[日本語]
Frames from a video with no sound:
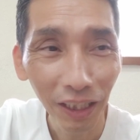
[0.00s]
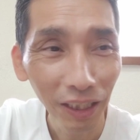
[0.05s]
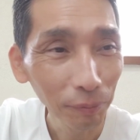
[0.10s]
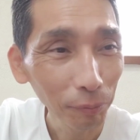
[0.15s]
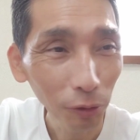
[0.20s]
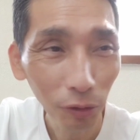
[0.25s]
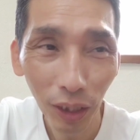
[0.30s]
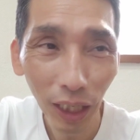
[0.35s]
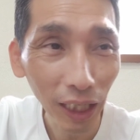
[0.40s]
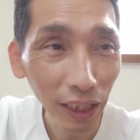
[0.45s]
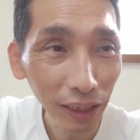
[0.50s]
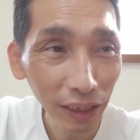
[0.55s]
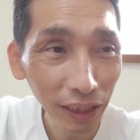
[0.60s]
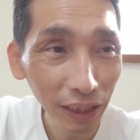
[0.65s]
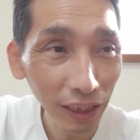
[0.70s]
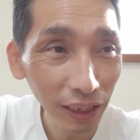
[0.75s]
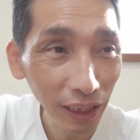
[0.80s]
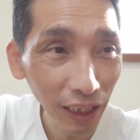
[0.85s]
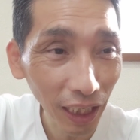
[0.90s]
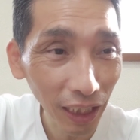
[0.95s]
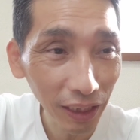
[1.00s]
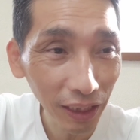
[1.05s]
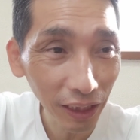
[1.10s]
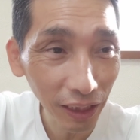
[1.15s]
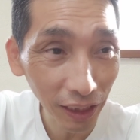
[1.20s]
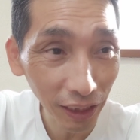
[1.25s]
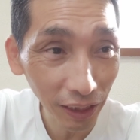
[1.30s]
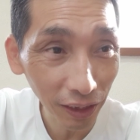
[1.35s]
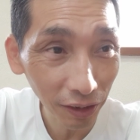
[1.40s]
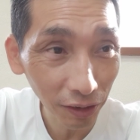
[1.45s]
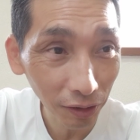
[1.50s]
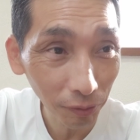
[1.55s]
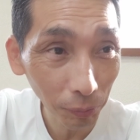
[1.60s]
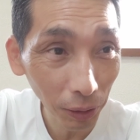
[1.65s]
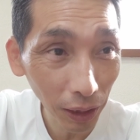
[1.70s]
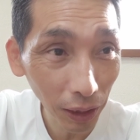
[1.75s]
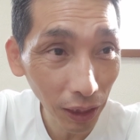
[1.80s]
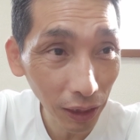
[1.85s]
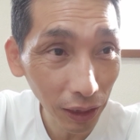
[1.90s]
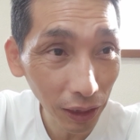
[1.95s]
もう関心関心、素晴
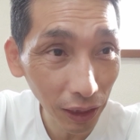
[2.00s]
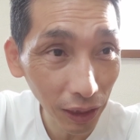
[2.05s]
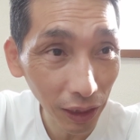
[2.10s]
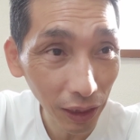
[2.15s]
らし